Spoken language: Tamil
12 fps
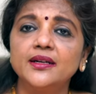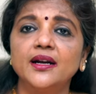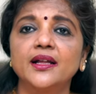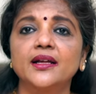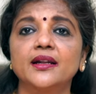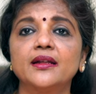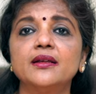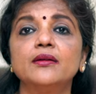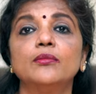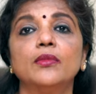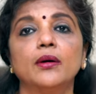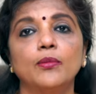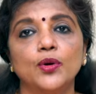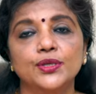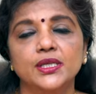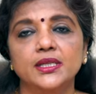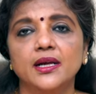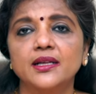நடக்கிற
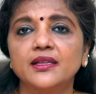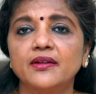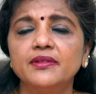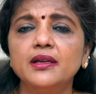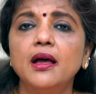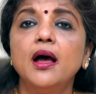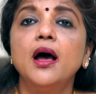அபார்ஷன் அதாவது